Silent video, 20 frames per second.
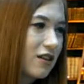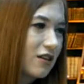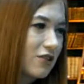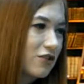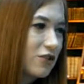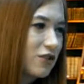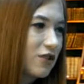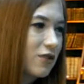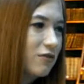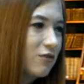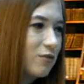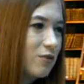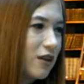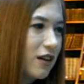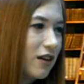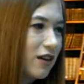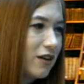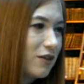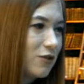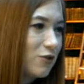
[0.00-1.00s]
Каждая
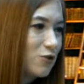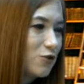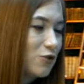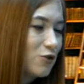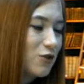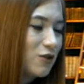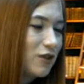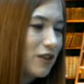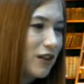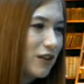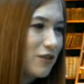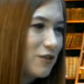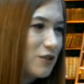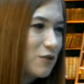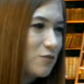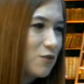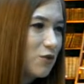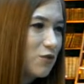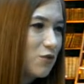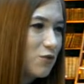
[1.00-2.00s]
выбирает, что ей
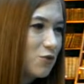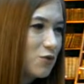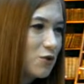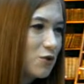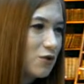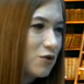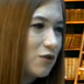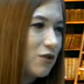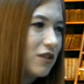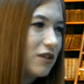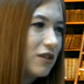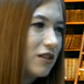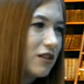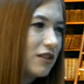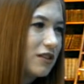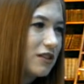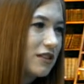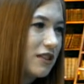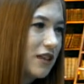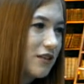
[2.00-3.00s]
нравится по вкусу,
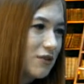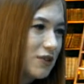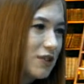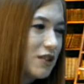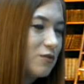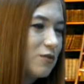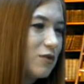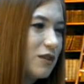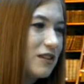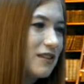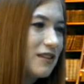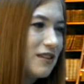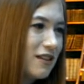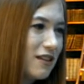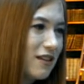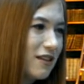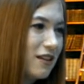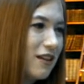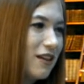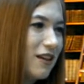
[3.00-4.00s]
э, ставит себе
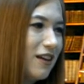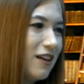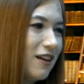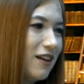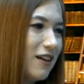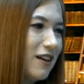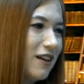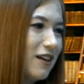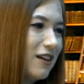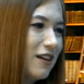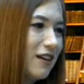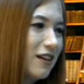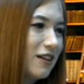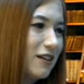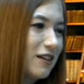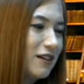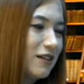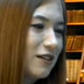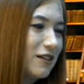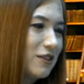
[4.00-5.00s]
цели,
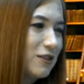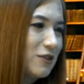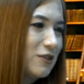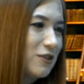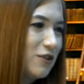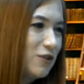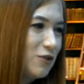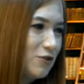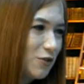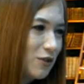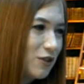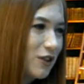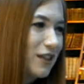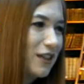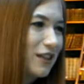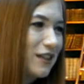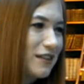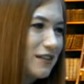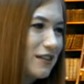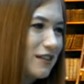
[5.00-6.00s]
э, идет к
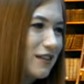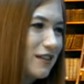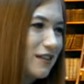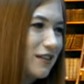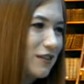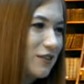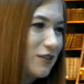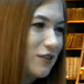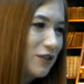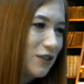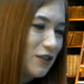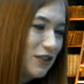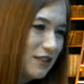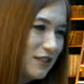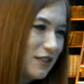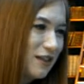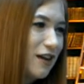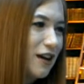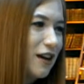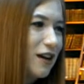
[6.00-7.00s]
этой цели,
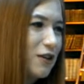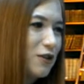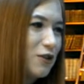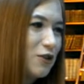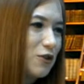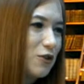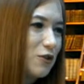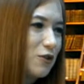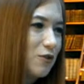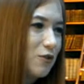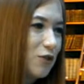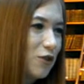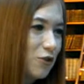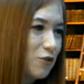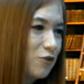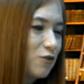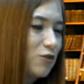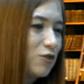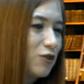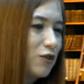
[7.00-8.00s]
достигает ее. Я
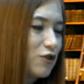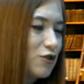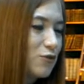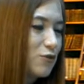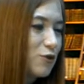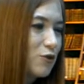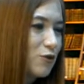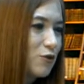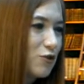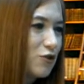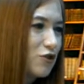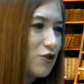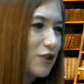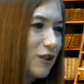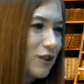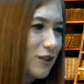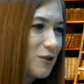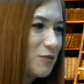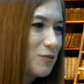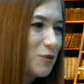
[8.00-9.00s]
думаю, наша молодежь на
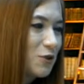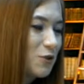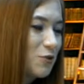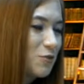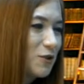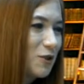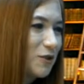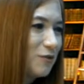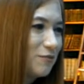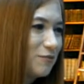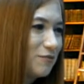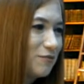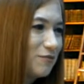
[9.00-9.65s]
это способна.